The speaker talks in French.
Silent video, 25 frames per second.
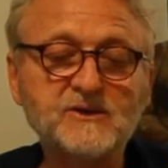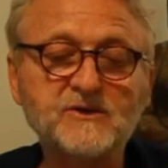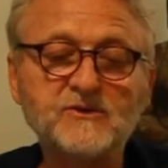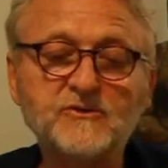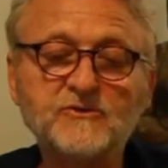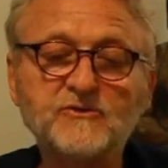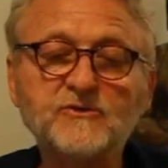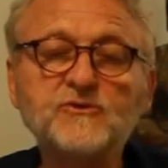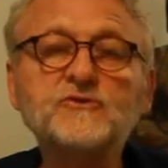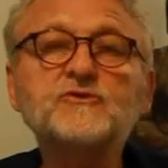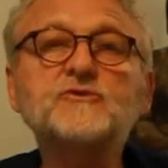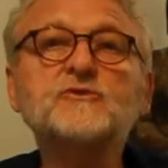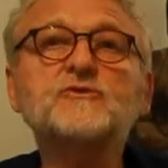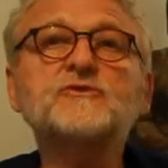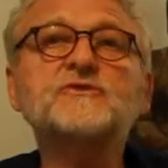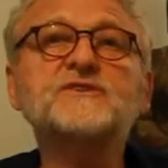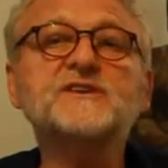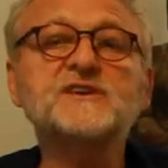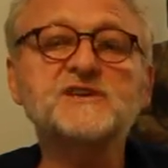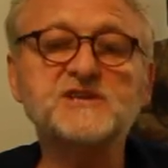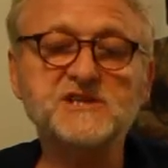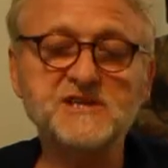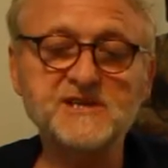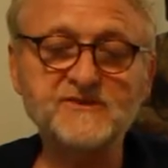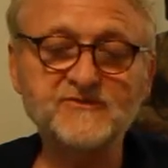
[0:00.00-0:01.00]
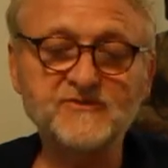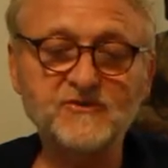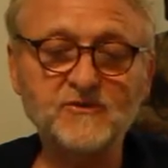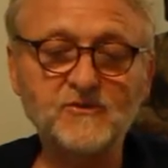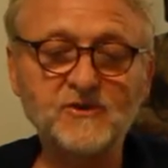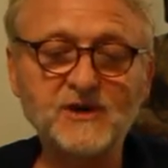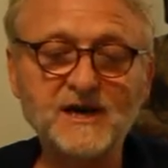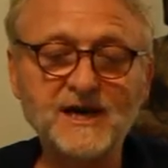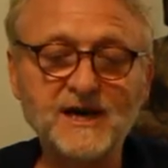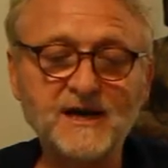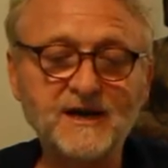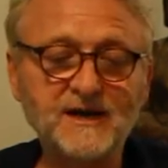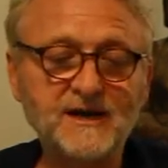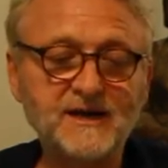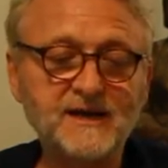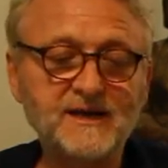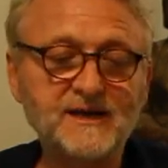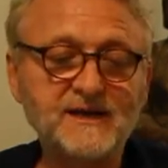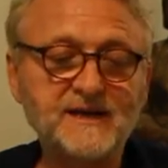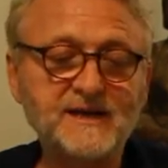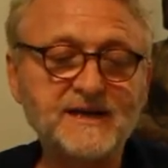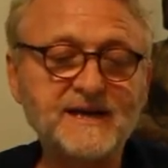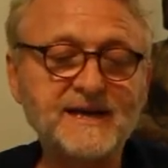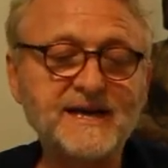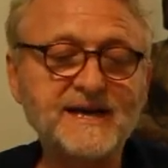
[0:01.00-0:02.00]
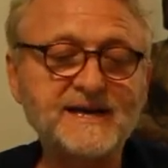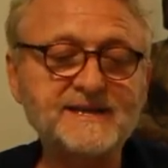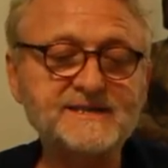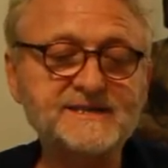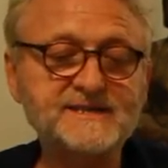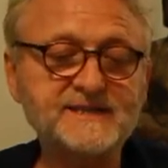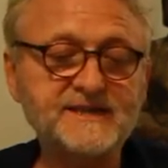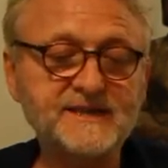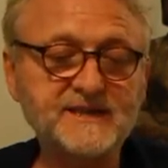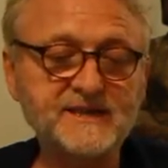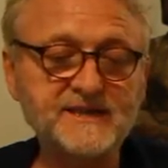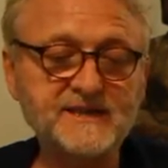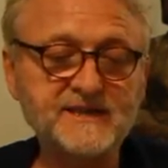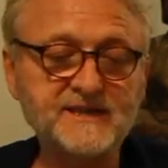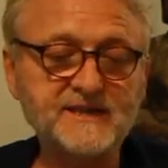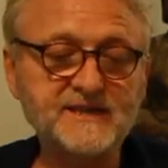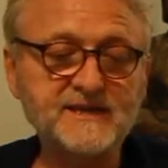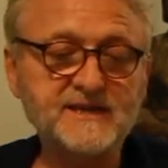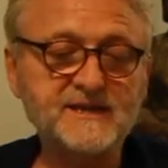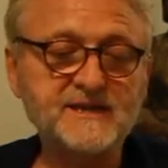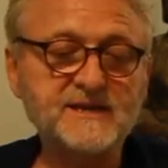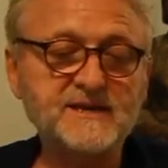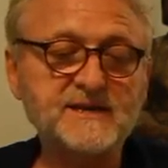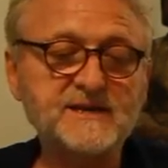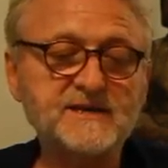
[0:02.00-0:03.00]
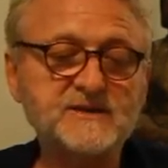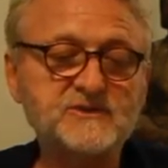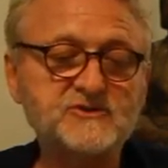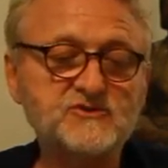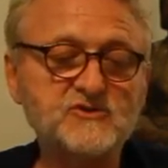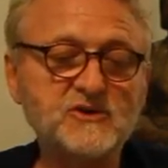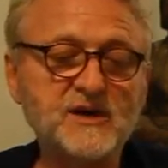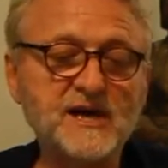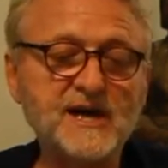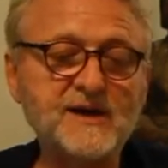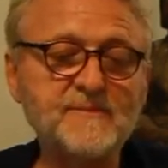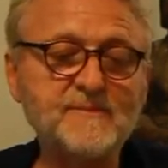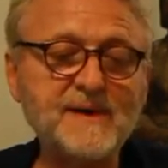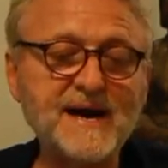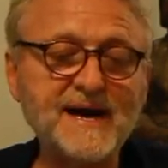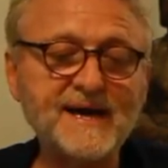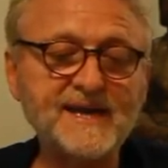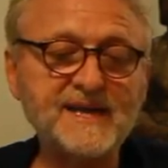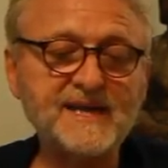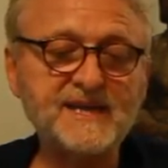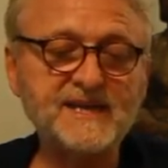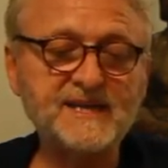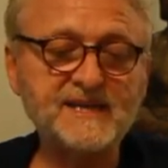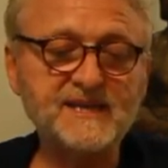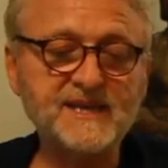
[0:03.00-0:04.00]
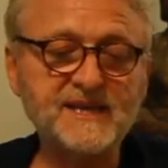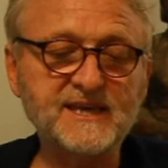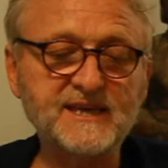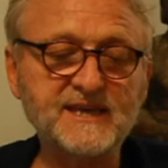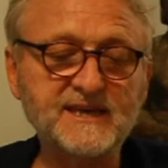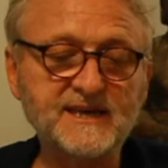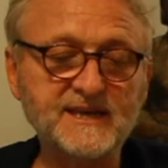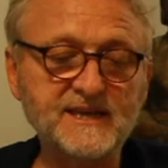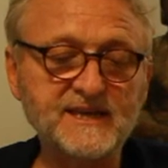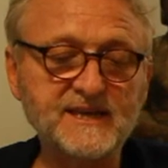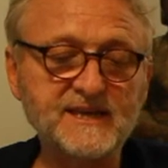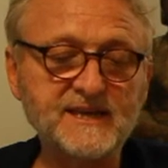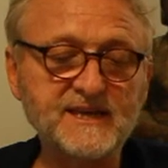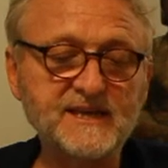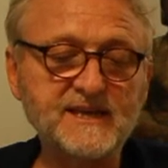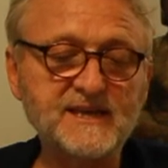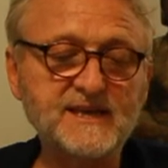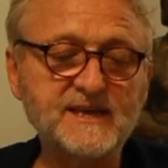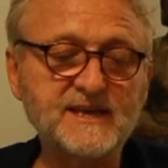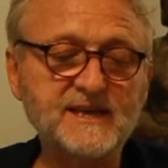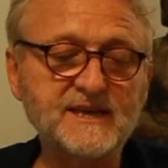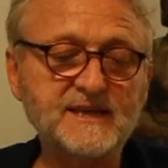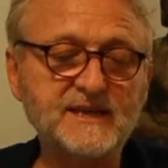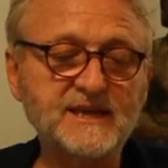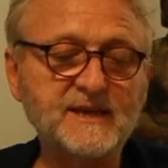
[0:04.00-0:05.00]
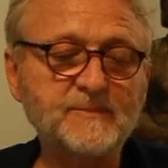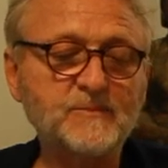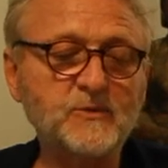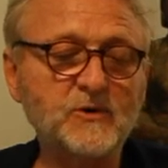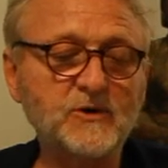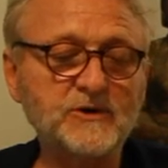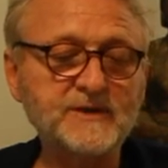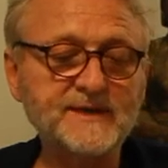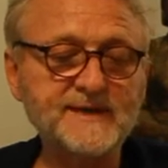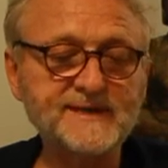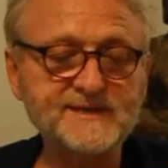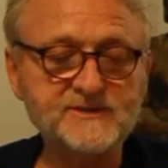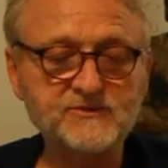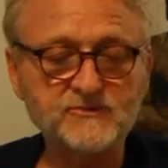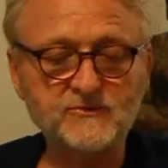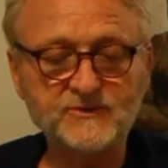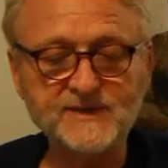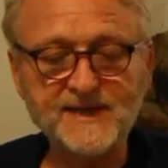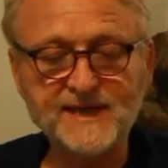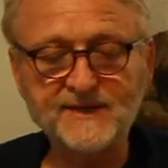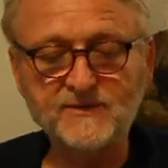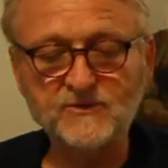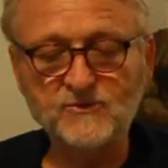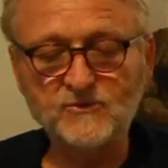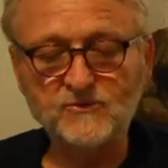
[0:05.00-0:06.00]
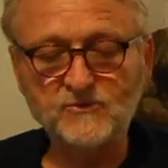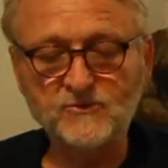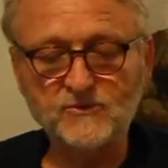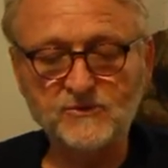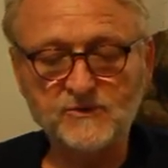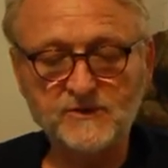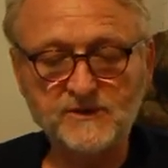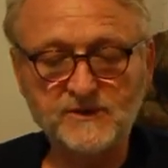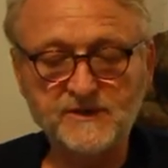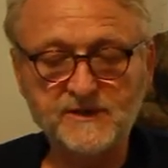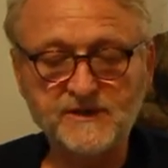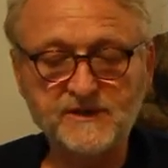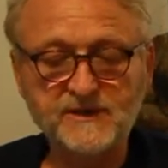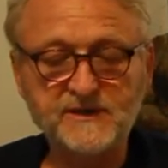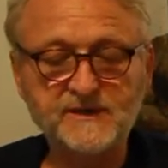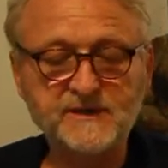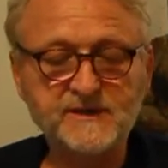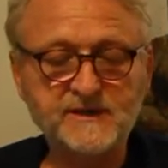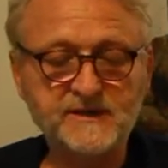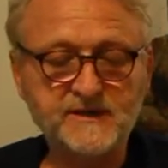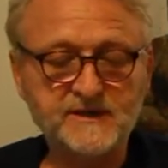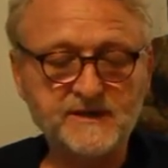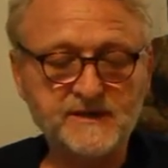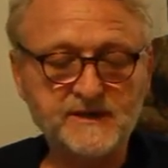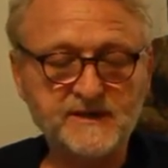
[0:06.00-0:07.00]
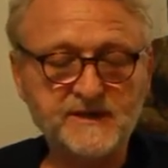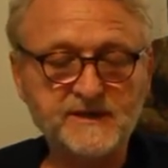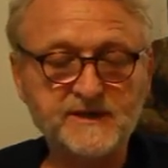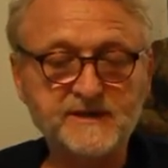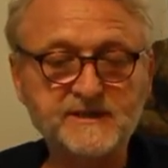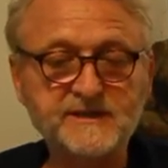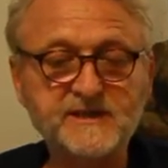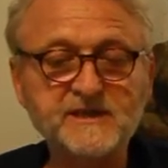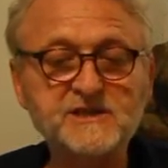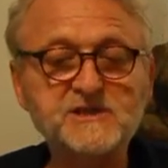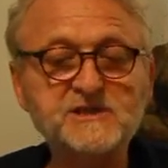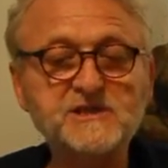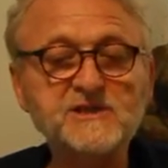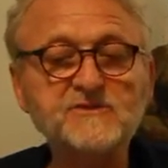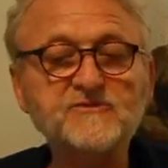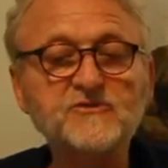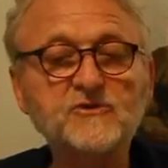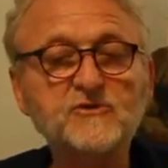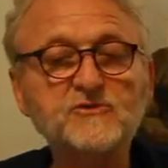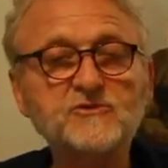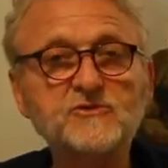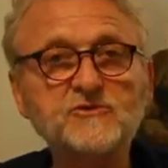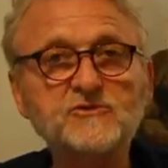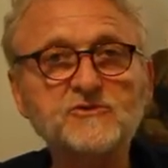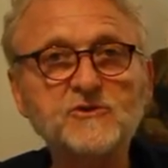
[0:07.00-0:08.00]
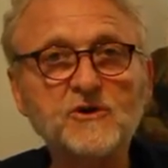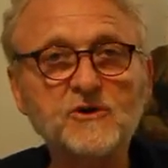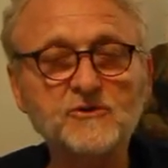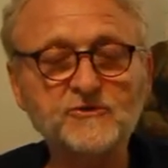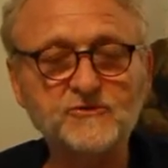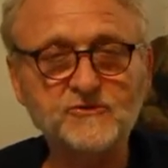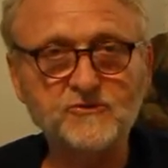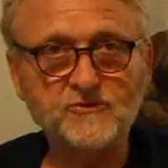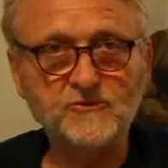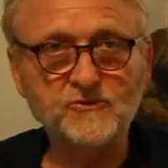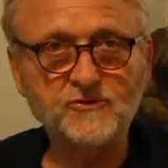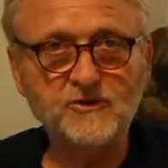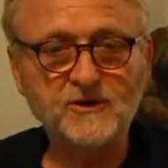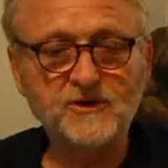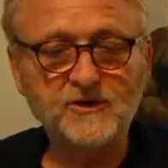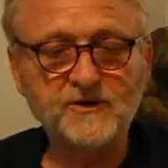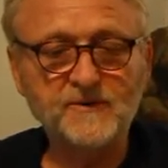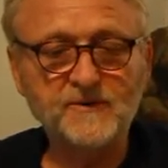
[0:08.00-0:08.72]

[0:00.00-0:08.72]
Ce sont ces chiffres-là inscrits sur un barriquier gris qui prenait son anneau des chiffres de torture.